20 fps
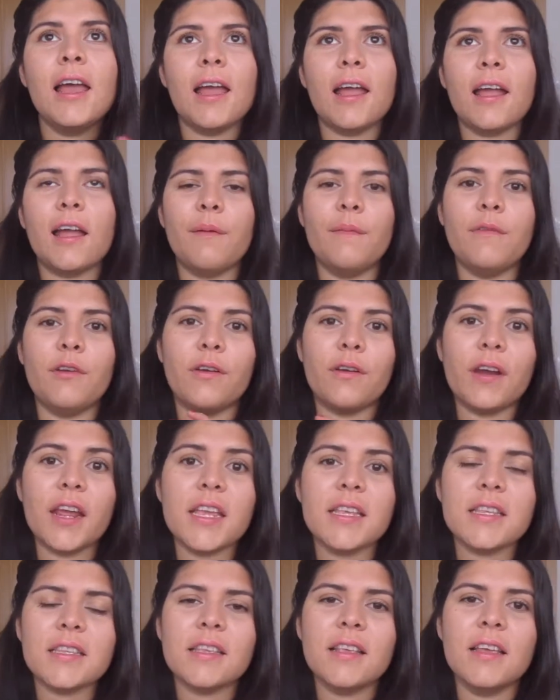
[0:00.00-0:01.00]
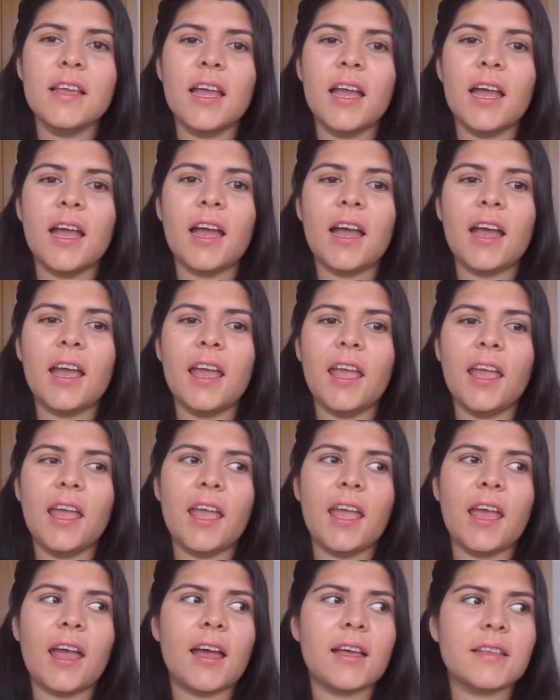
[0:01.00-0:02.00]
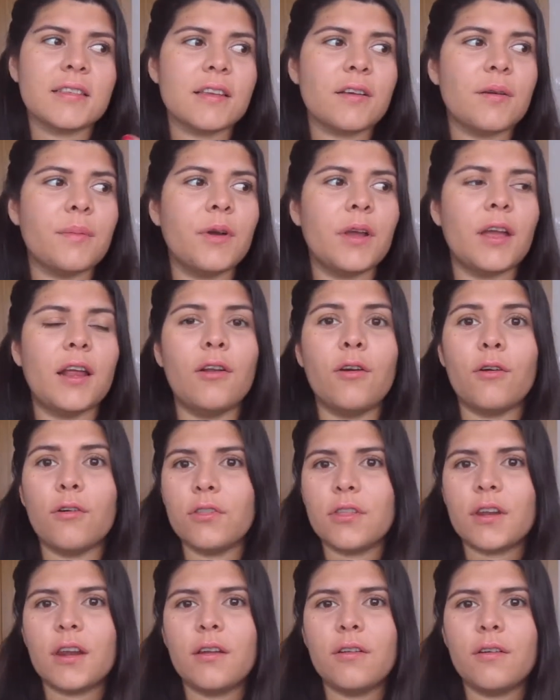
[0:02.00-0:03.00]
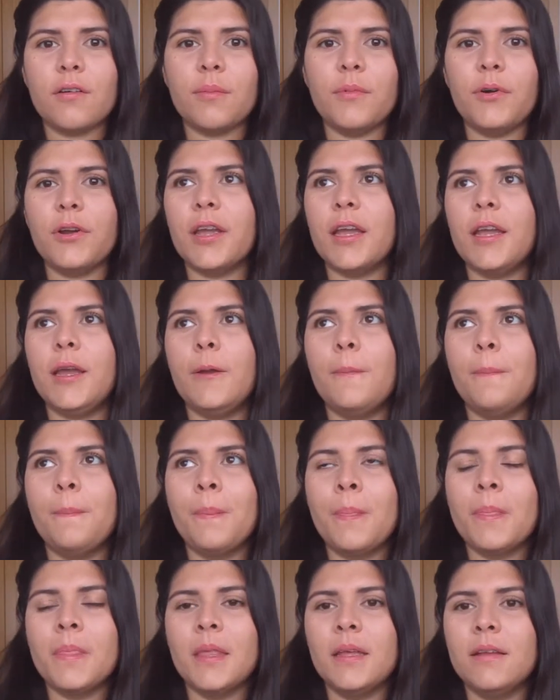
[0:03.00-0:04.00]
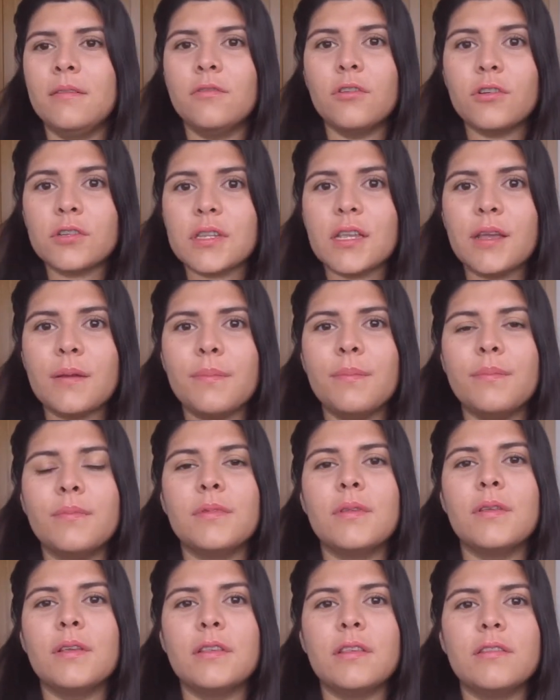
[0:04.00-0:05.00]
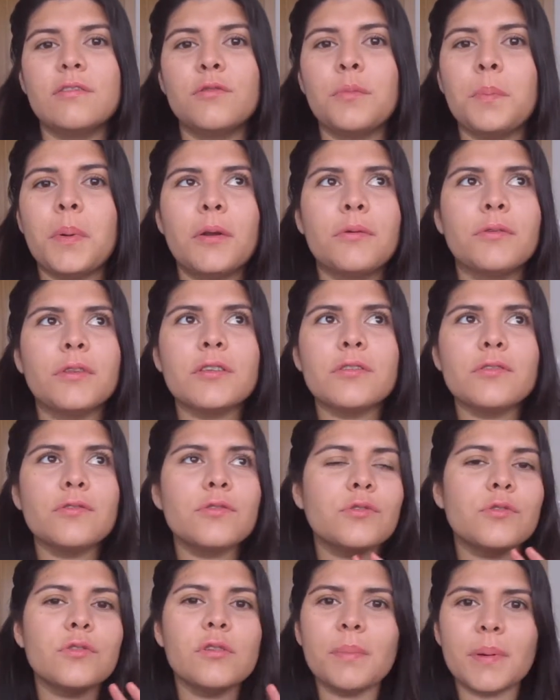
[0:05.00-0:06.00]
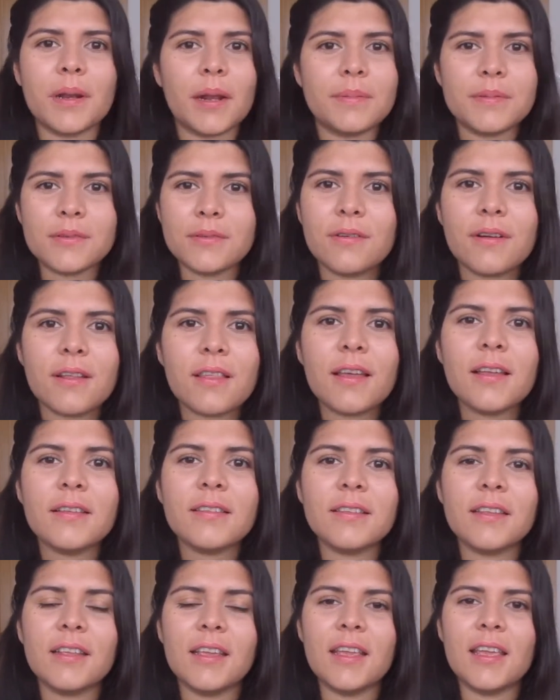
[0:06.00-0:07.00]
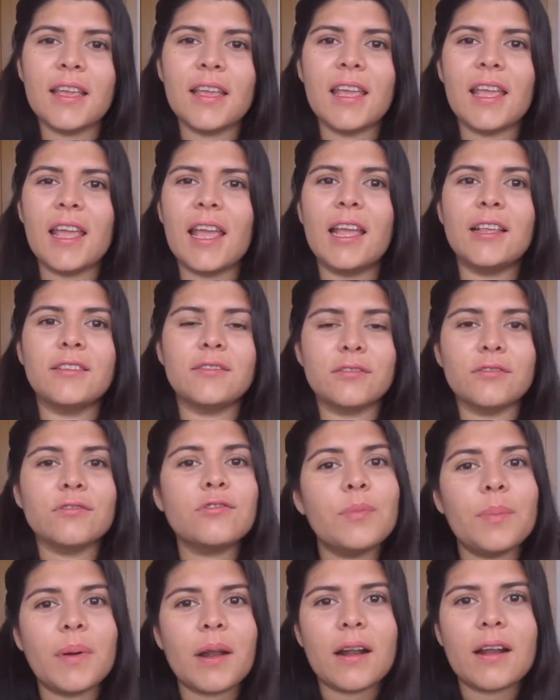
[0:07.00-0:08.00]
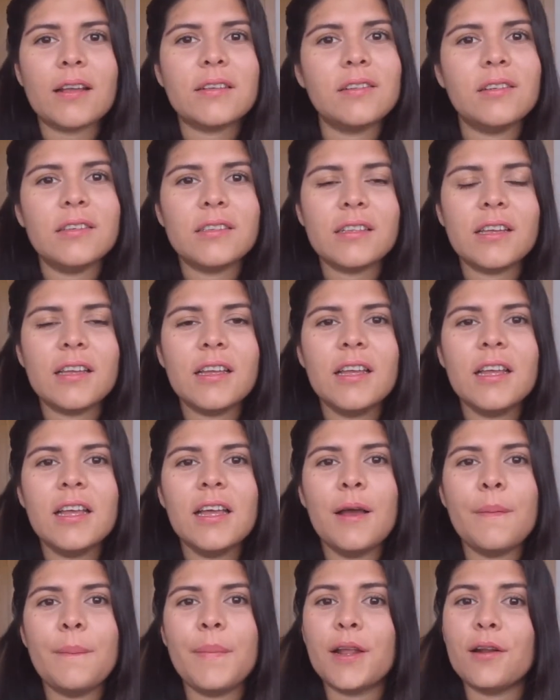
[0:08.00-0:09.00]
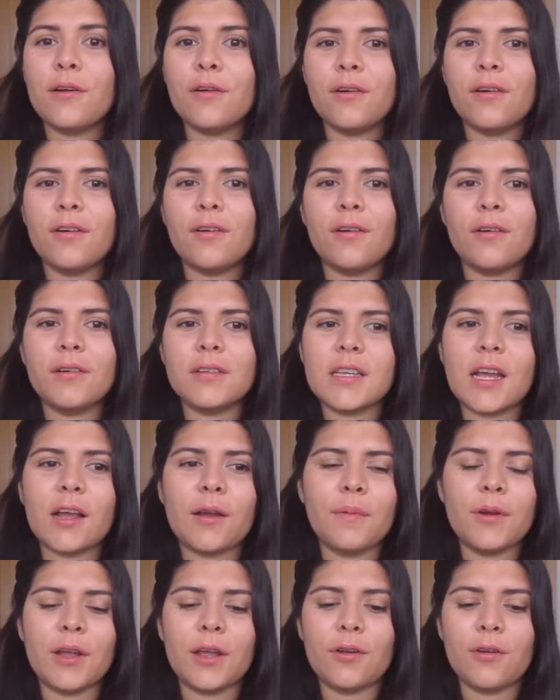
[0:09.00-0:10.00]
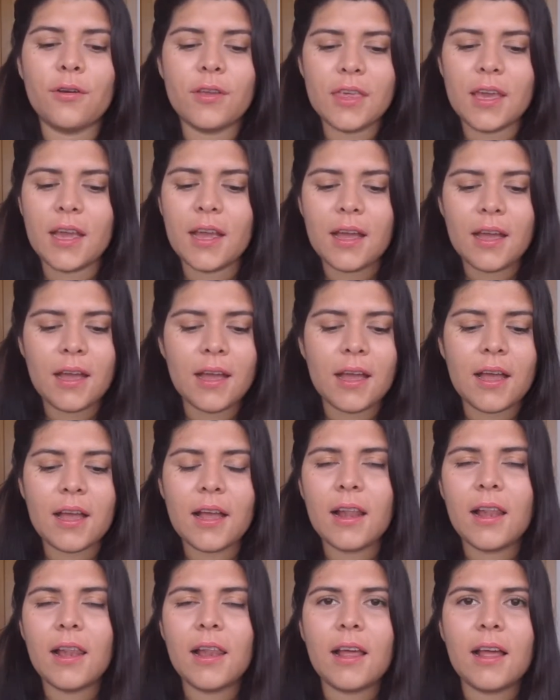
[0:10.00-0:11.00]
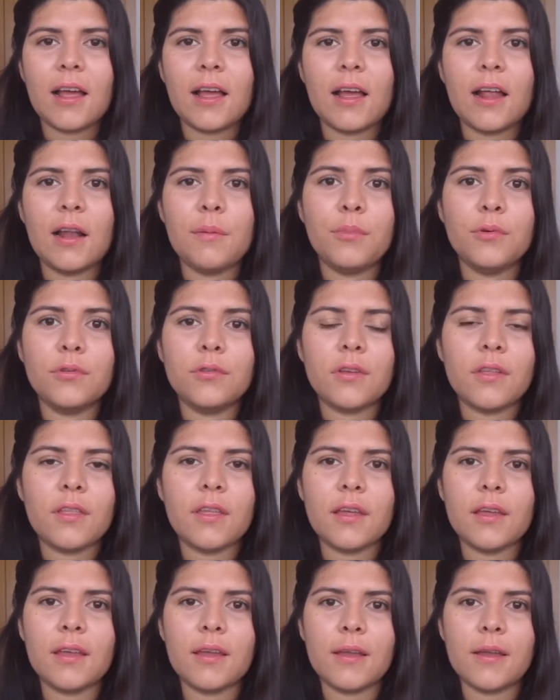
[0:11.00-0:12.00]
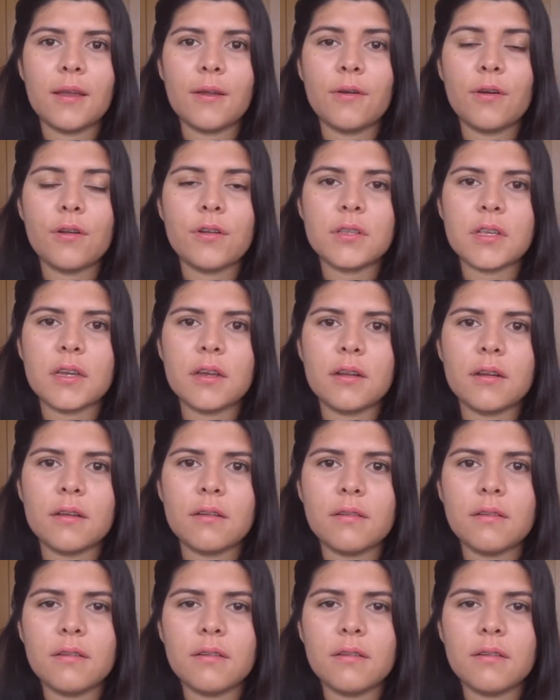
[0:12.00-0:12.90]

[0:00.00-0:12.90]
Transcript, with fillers: En cambio, Grace eh, hace como que lo contrario, como que, no sé, mm, eh, sus preguntas son súper absurdas y, son súper graciosas, pero, o sea, como que no llega al punto de conocer,